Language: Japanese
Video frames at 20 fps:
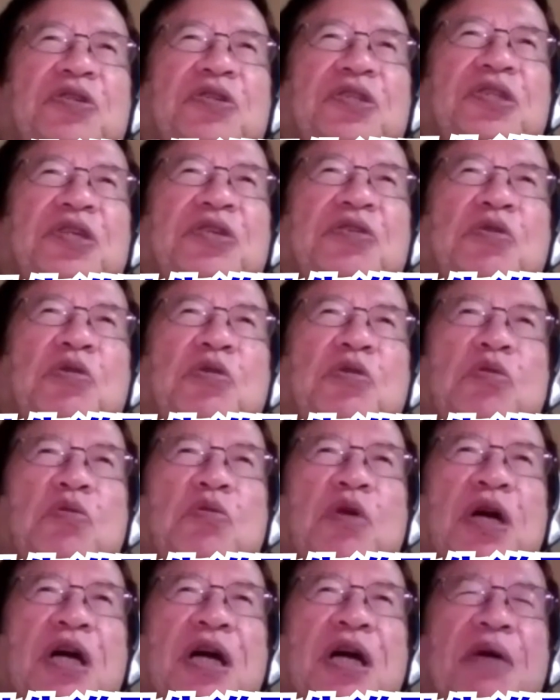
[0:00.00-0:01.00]
日本
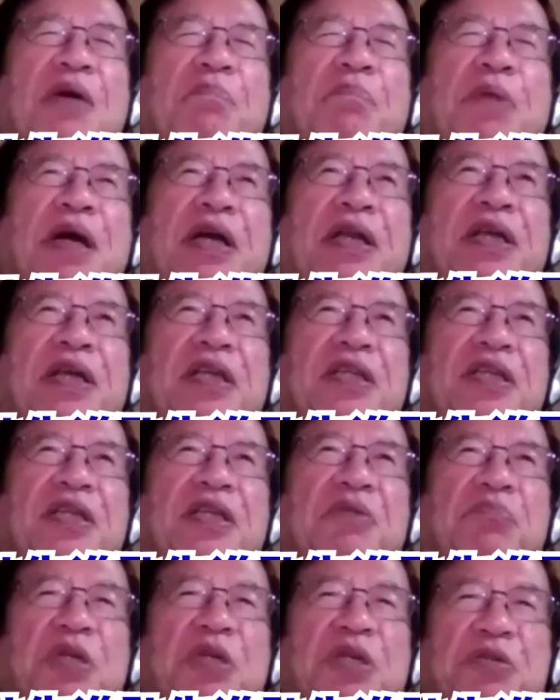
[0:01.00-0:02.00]
は稀
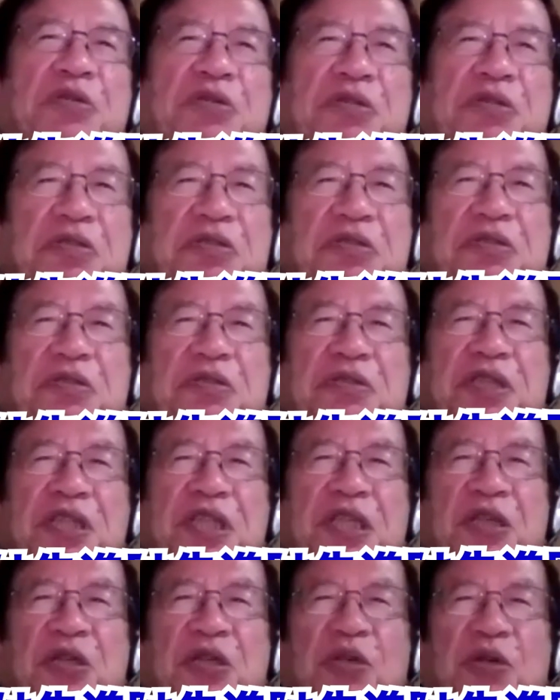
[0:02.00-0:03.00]
に見る
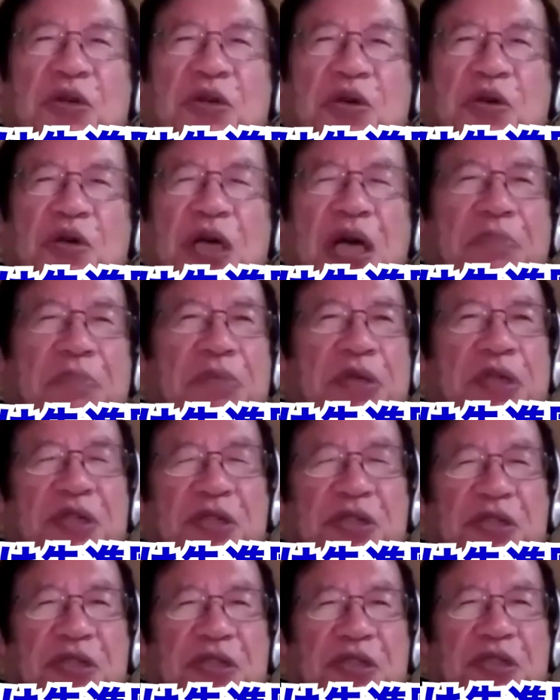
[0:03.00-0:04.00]
人口過
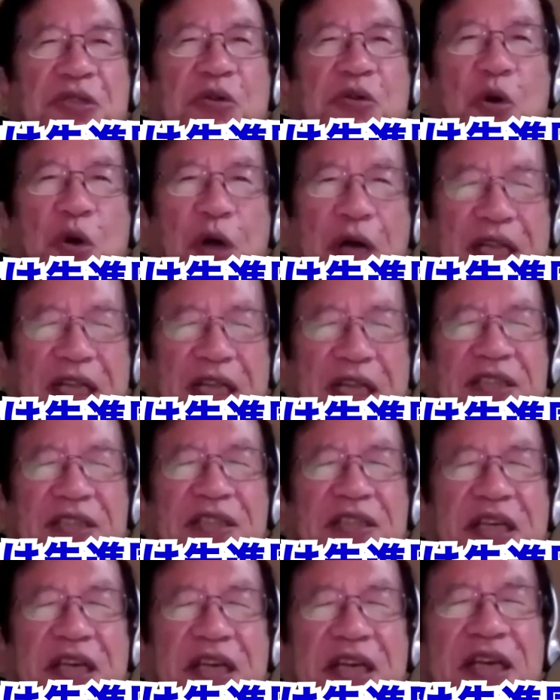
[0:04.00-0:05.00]
密国家なんで
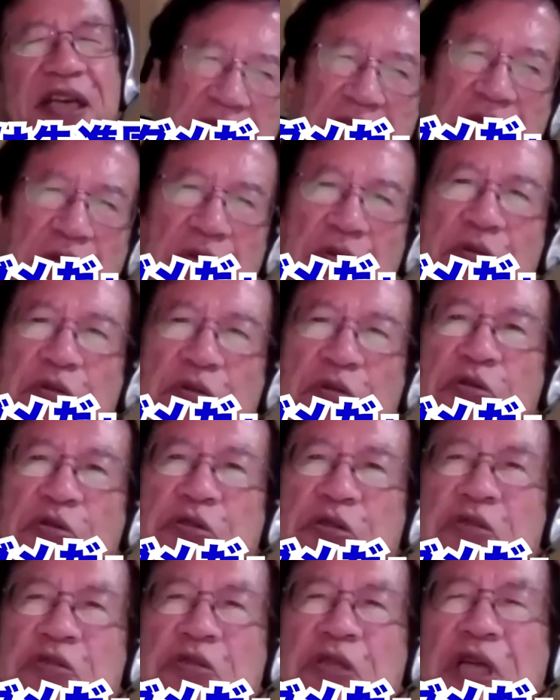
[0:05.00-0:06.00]
すね。日本
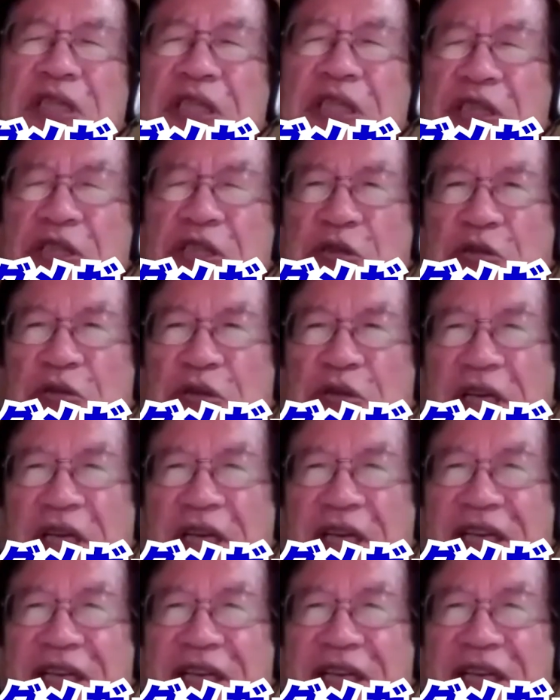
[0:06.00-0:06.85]
特有なんですよ、これ。